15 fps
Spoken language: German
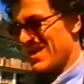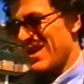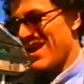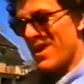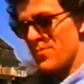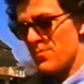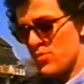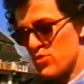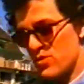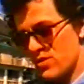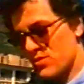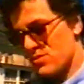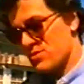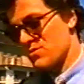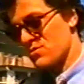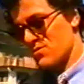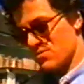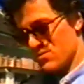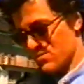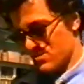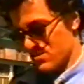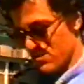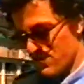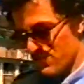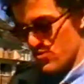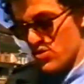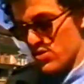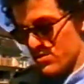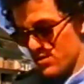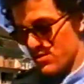Kleinbürgers, eines
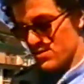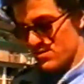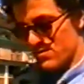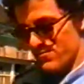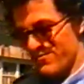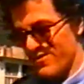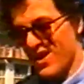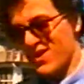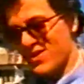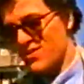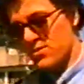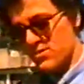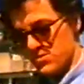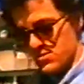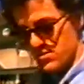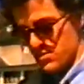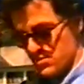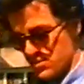fürchterlichen Vaters,